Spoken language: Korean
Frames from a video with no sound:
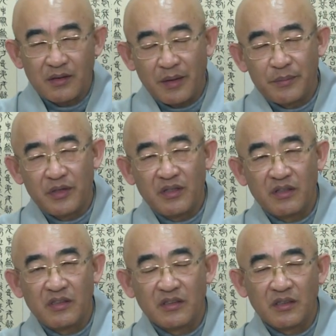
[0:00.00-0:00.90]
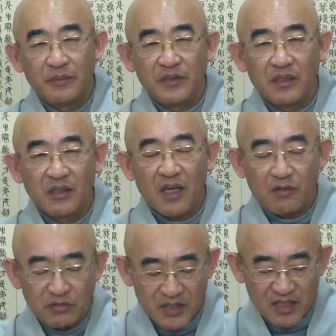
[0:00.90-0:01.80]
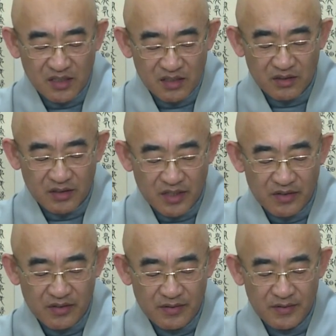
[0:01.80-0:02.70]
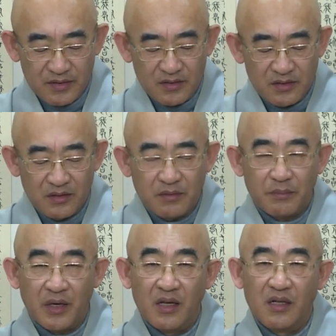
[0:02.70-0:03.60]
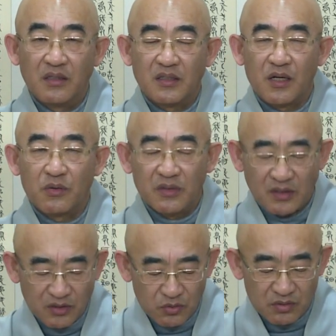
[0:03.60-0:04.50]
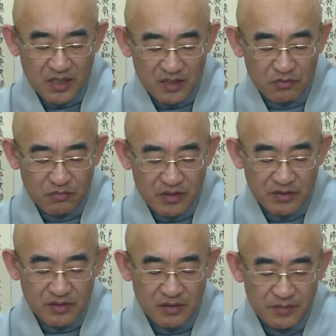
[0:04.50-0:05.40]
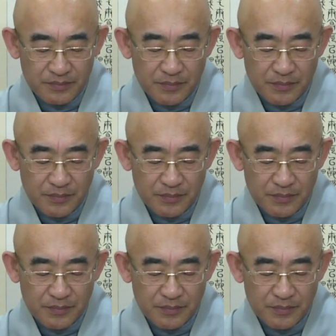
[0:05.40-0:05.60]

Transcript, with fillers: 남편이 어릴 적 엄청 개구장이였대요. 매일 사고 치고 다니고 해서.